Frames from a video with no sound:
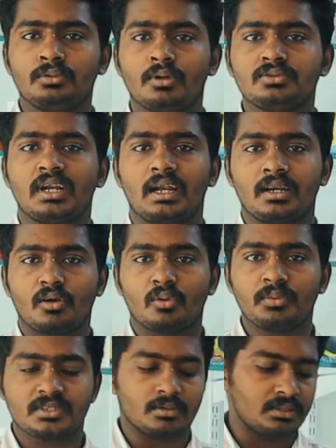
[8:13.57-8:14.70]
தௌசண்ட் ஹண்ட்ரட்
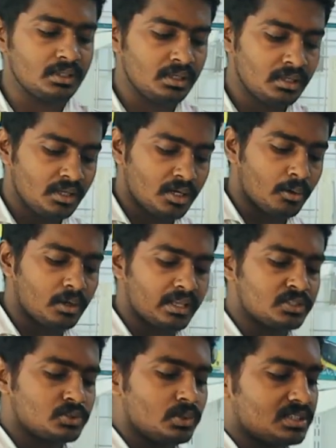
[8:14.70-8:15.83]
ருபீஸ்க்கு வந்து நான்
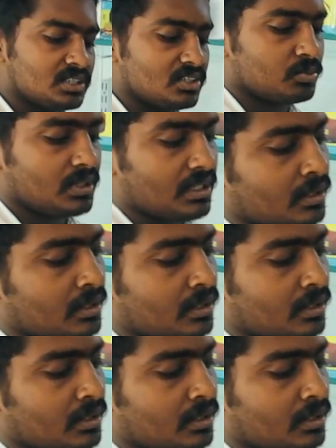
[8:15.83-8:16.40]
உங்களுக்கு ஹெச் டு ஹெச் டிஸ்பிளே